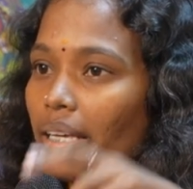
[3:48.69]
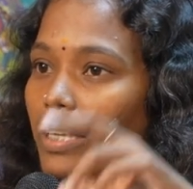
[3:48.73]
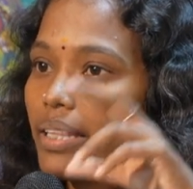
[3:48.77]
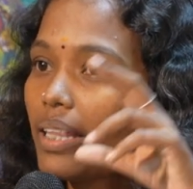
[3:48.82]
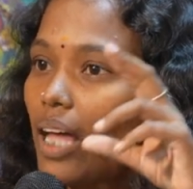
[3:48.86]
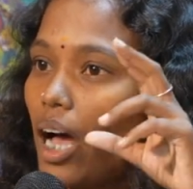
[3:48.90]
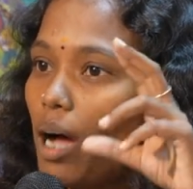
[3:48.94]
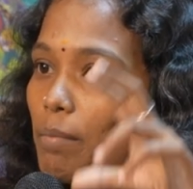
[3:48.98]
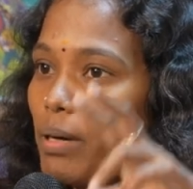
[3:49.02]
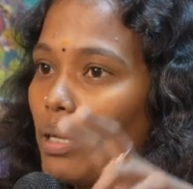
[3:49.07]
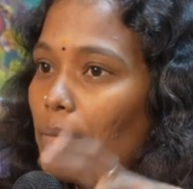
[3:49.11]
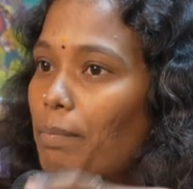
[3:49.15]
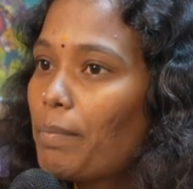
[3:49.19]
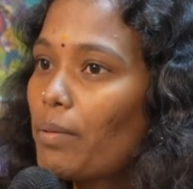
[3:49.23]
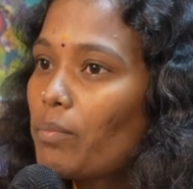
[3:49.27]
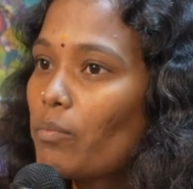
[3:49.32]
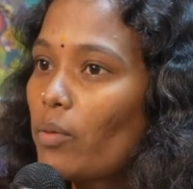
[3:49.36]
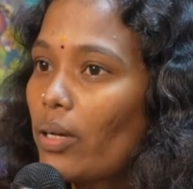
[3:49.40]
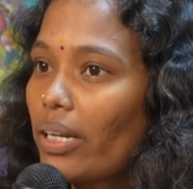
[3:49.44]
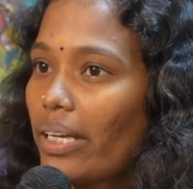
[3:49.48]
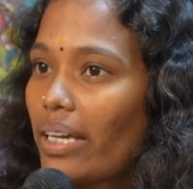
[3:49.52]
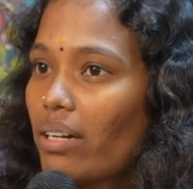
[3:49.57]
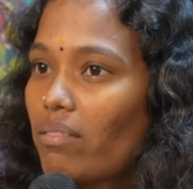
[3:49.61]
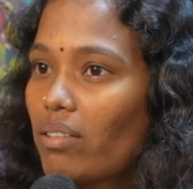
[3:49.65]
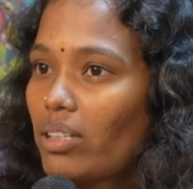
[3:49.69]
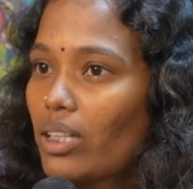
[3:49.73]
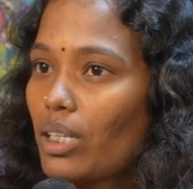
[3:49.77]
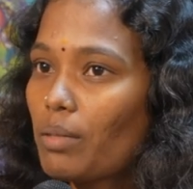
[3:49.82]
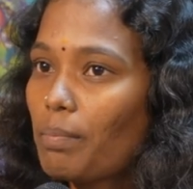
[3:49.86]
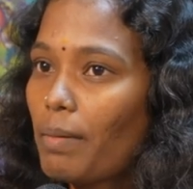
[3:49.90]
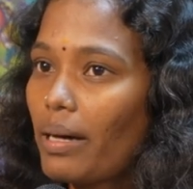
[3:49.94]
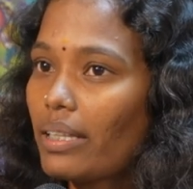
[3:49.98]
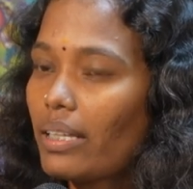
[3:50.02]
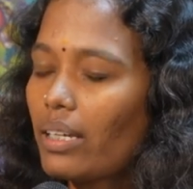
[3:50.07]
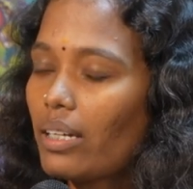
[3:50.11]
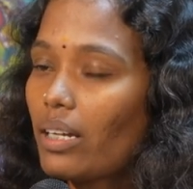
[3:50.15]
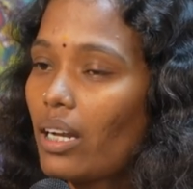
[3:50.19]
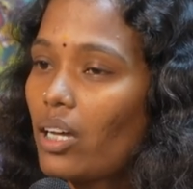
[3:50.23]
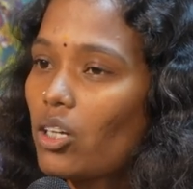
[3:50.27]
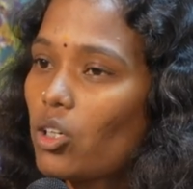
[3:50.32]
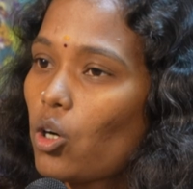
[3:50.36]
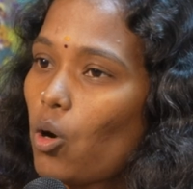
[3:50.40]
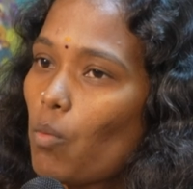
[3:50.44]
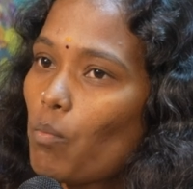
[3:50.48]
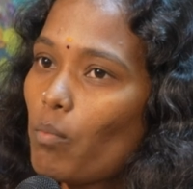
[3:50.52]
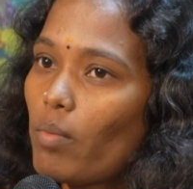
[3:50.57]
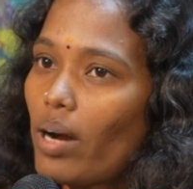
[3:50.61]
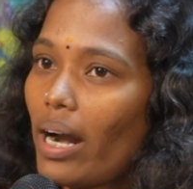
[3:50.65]
இந்த அமைப்பு முறையே வந்து பார்த்திங்கன்னா
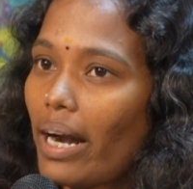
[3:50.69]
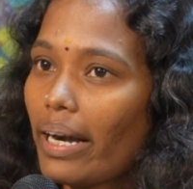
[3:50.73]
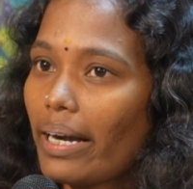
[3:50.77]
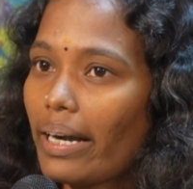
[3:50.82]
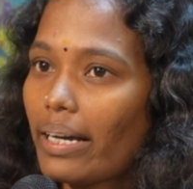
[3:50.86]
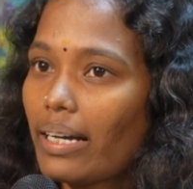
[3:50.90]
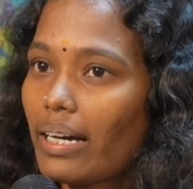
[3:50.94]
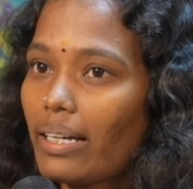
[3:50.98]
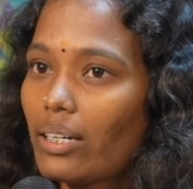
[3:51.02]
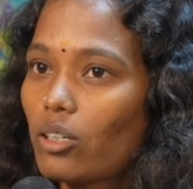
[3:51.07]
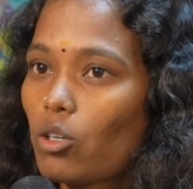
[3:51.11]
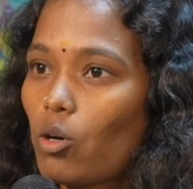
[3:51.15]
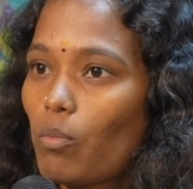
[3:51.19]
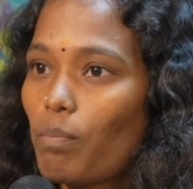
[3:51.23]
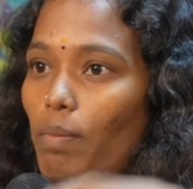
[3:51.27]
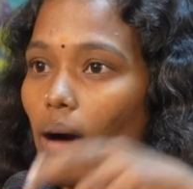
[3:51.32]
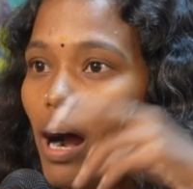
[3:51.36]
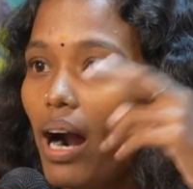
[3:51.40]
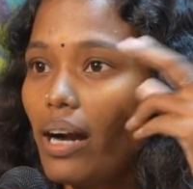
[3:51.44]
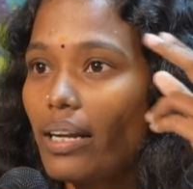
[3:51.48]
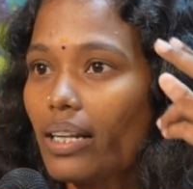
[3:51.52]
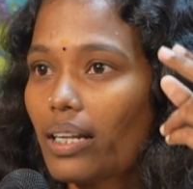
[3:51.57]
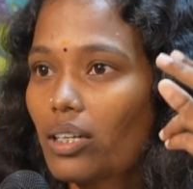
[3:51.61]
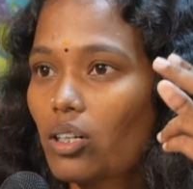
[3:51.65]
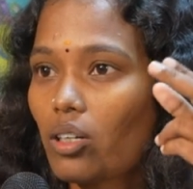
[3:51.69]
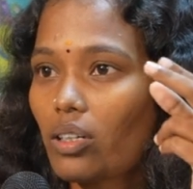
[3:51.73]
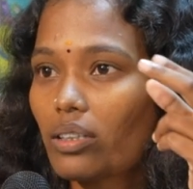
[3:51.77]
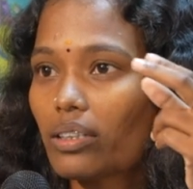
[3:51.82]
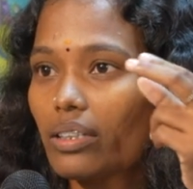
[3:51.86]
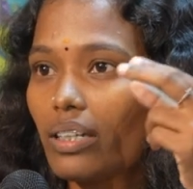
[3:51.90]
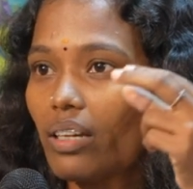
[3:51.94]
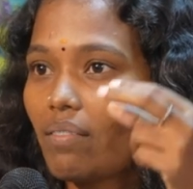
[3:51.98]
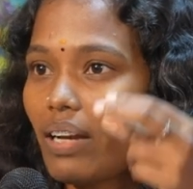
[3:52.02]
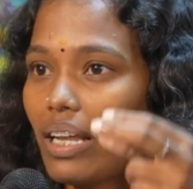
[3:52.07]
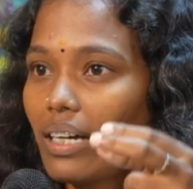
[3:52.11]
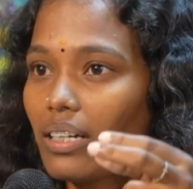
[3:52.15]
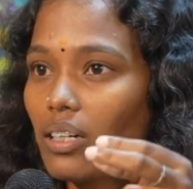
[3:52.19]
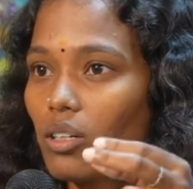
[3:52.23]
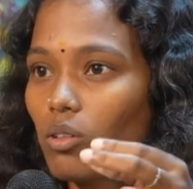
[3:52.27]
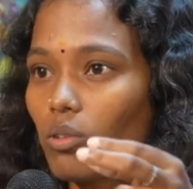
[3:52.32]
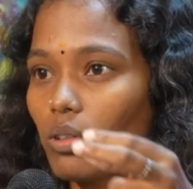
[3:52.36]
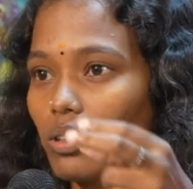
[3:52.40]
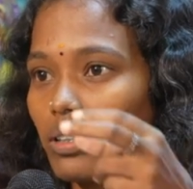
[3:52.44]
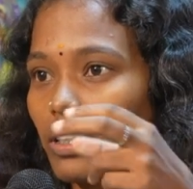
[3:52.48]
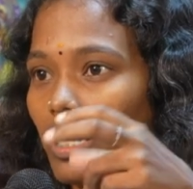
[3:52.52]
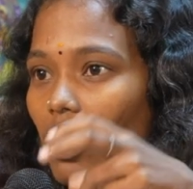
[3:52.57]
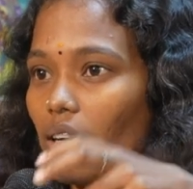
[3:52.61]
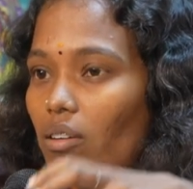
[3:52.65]
ரொம்ப அழகாக இருக்கும் பாடல் கொடுத்துட்டு விளக்கம்
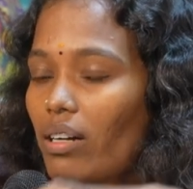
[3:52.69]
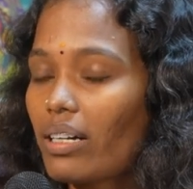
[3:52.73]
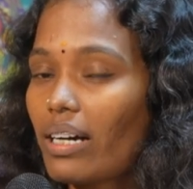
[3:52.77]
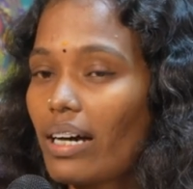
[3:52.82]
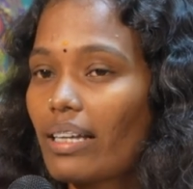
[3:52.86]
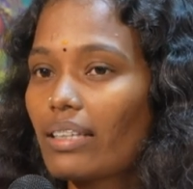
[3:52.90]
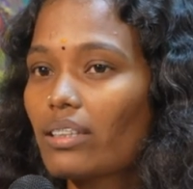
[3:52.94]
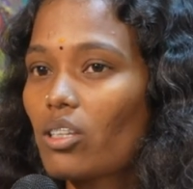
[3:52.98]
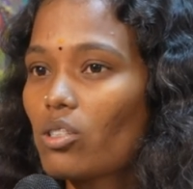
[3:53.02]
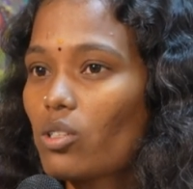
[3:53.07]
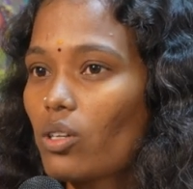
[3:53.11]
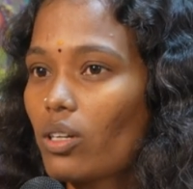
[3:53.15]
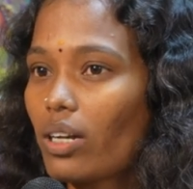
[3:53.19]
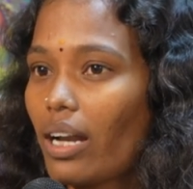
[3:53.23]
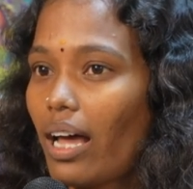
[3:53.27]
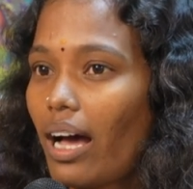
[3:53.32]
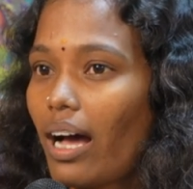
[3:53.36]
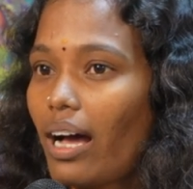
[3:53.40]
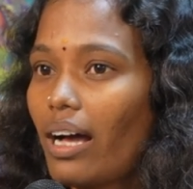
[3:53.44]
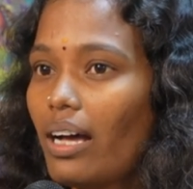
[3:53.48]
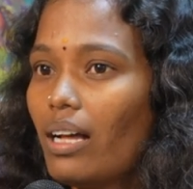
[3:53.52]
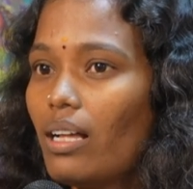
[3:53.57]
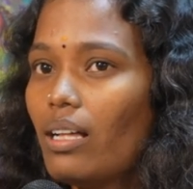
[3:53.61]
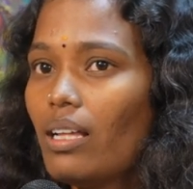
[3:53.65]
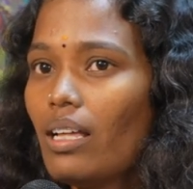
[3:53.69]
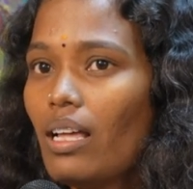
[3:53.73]
கொடுத்துட்டு அவங்க கருத்தை சொன்னால்